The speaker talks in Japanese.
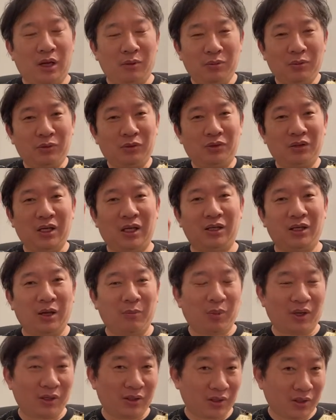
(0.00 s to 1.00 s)
被るとさ、
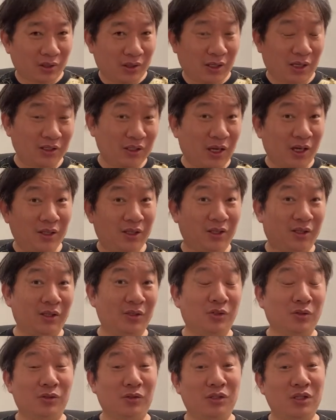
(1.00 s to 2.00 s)
やっぱり風入ってき
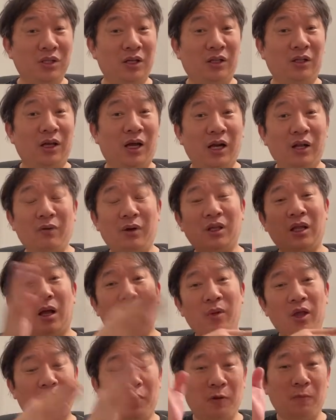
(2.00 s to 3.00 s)
て涼しいなんて、あれは
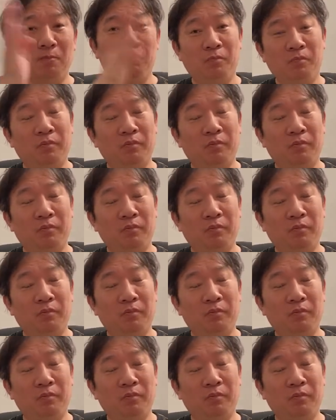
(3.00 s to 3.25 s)
ダメよ。